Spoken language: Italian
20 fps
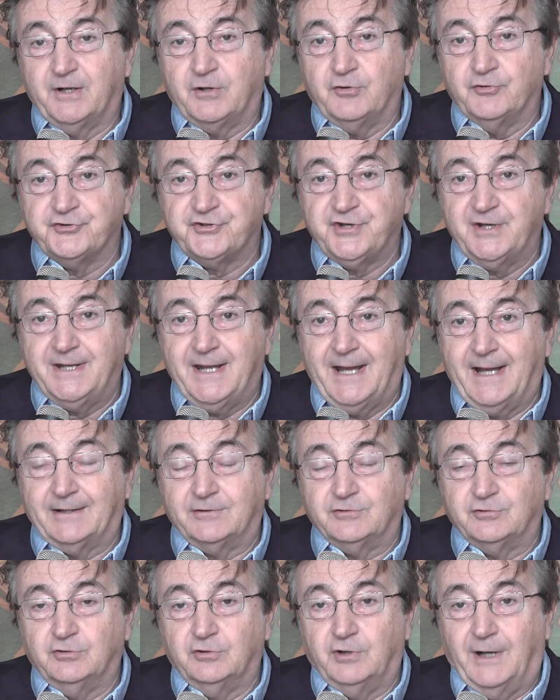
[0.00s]

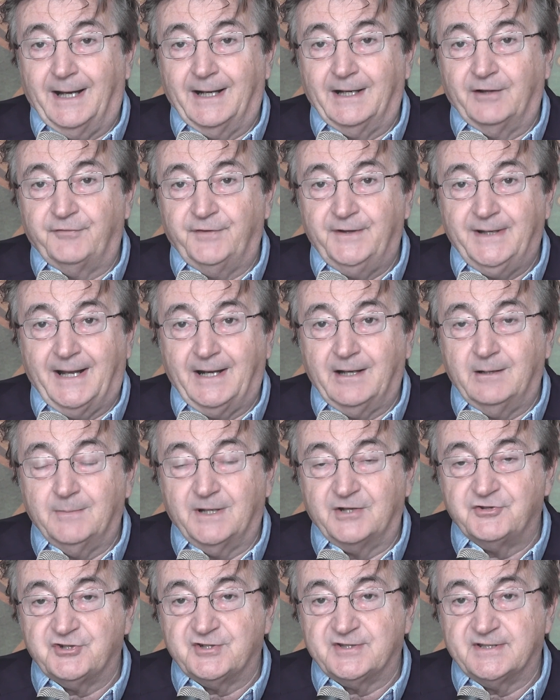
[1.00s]
consegnato alla finale il
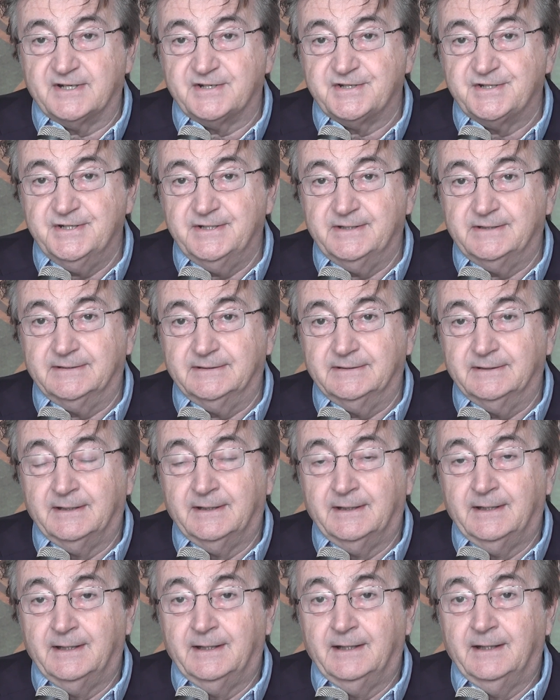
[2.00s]
Manchester City.
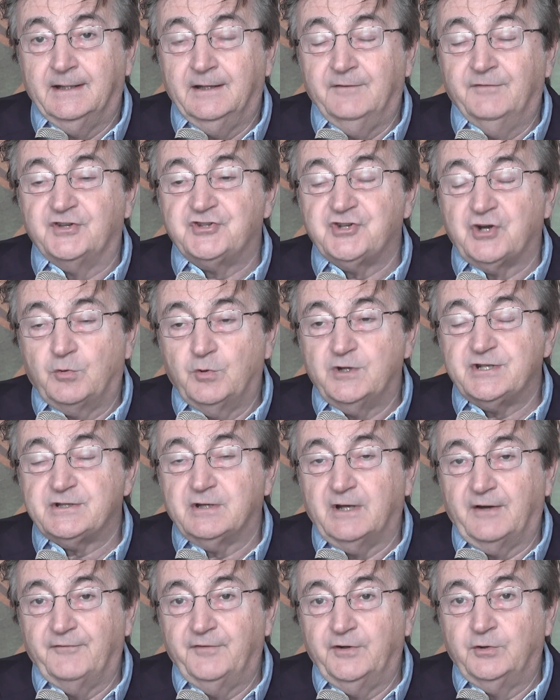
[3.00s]
Invece
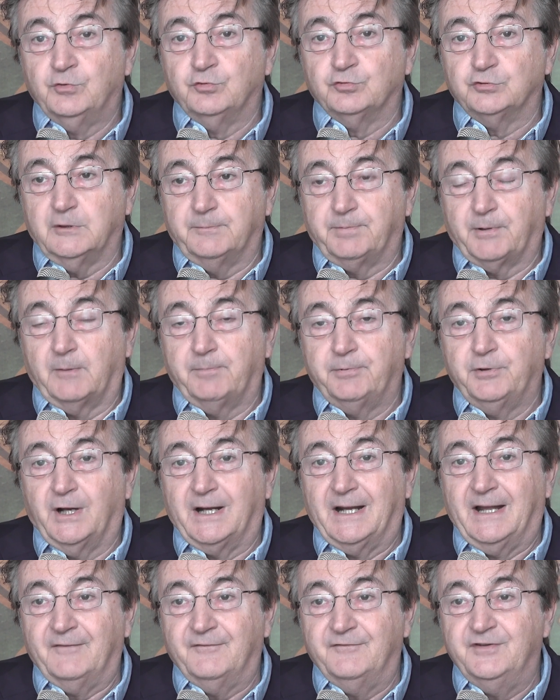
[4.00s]
questo è avvenuto proprio
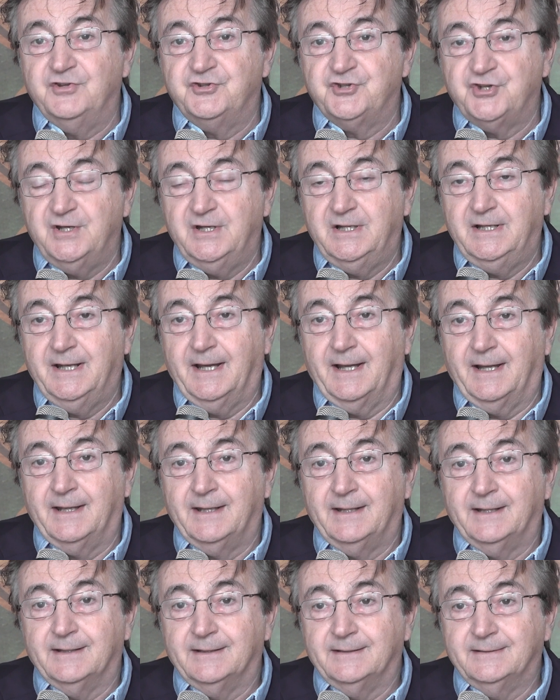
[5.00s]
alla vigilia
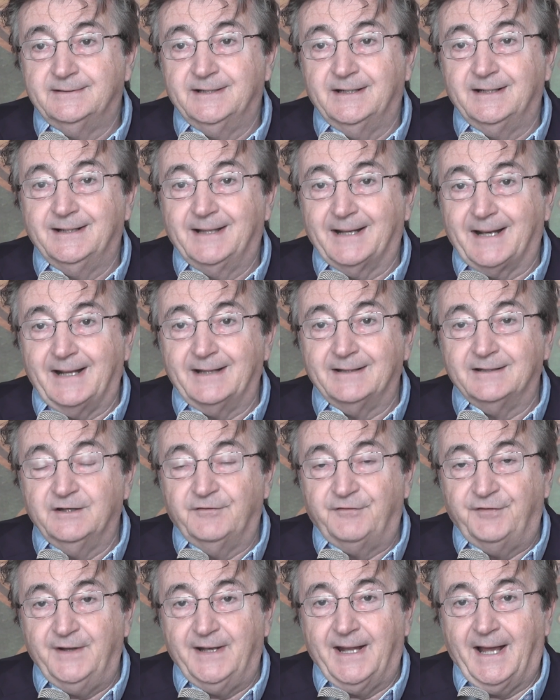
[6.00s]
del
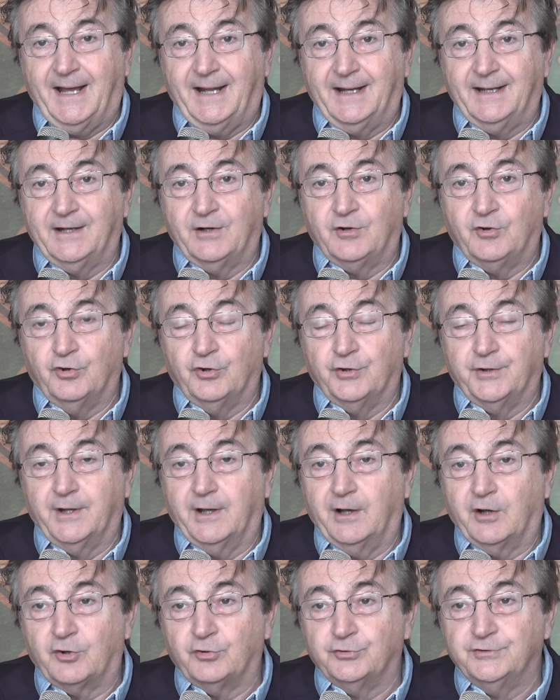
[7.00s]
grande finale
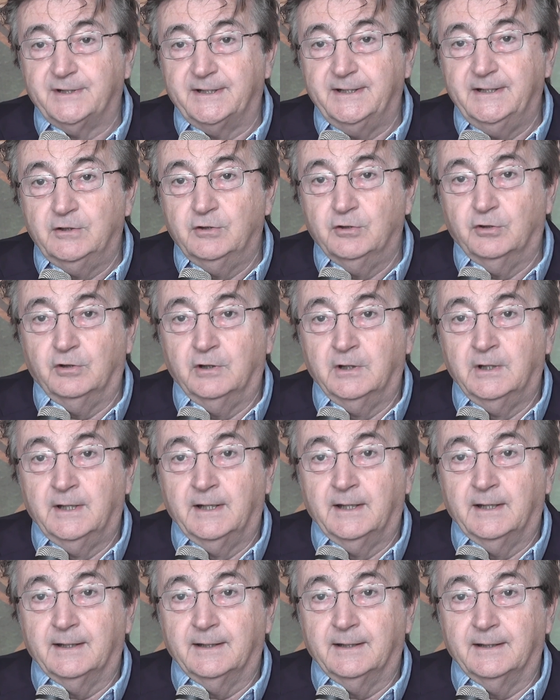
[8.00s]
con Rodrigo
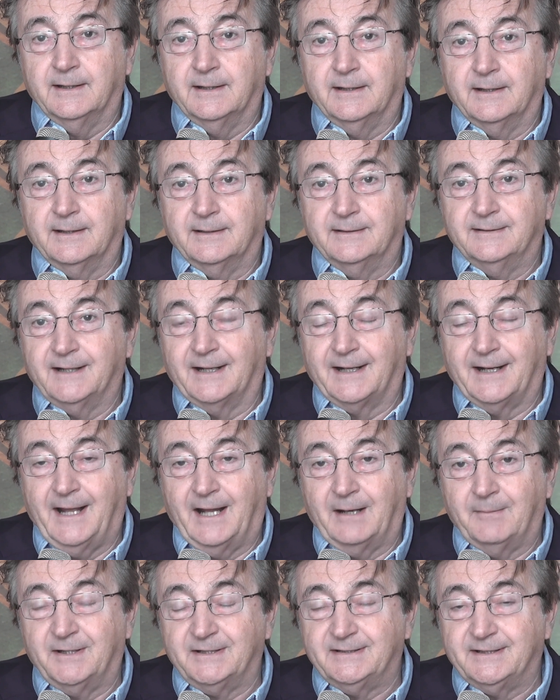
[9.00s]
eh, del
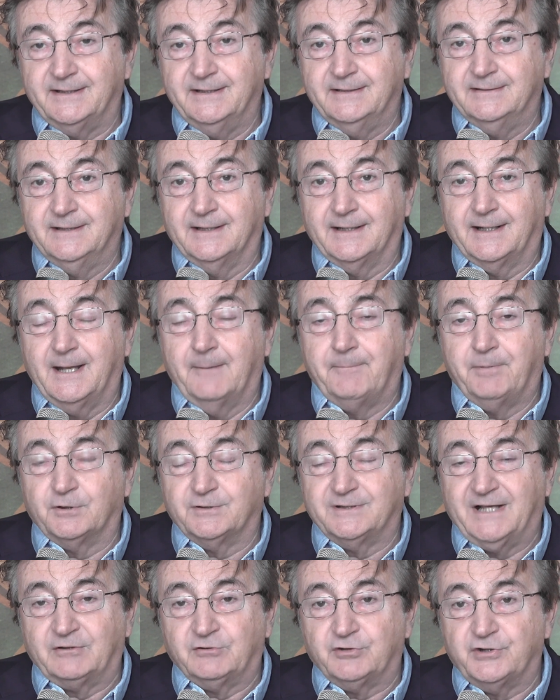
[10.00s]
Real Madrid che ha
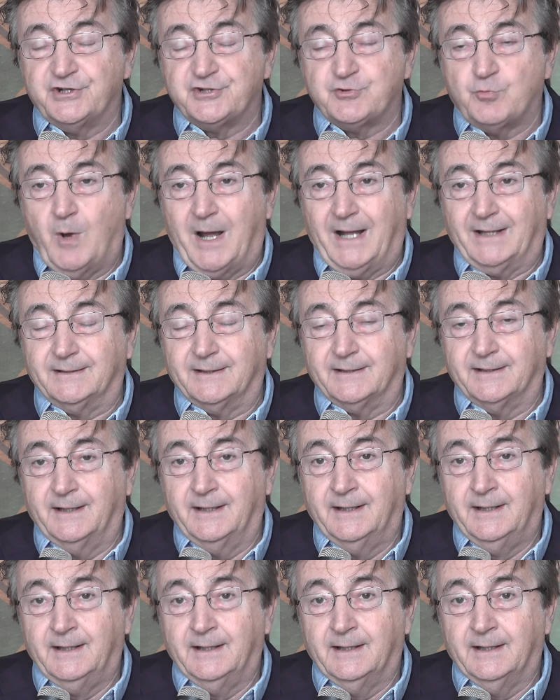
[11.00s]
portato le
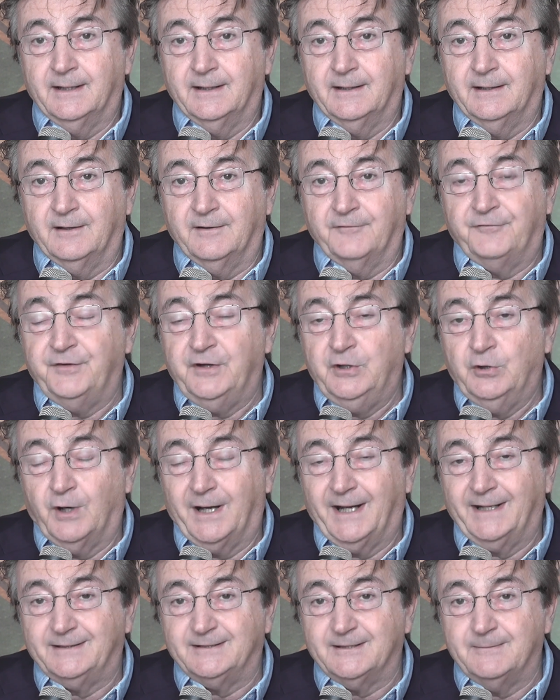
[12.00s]
squadre eh, fino
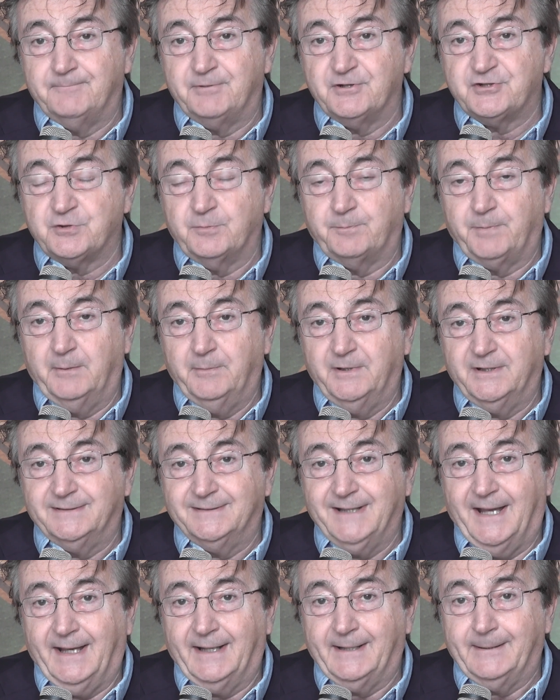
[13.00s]
ai tempi
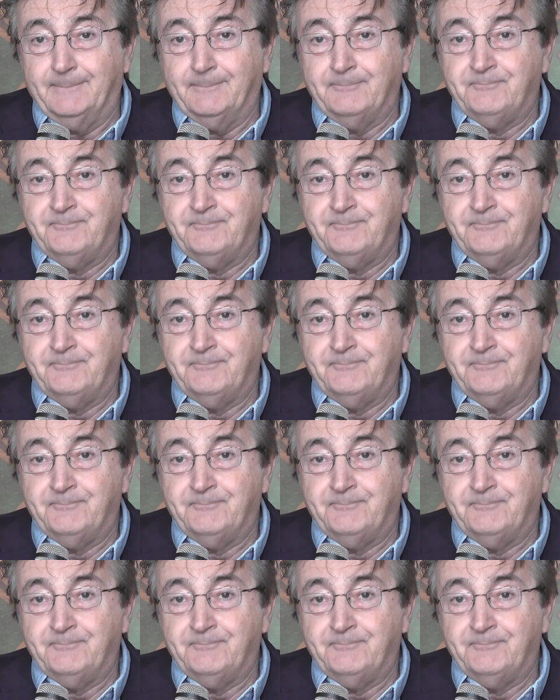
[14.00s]
supplementari.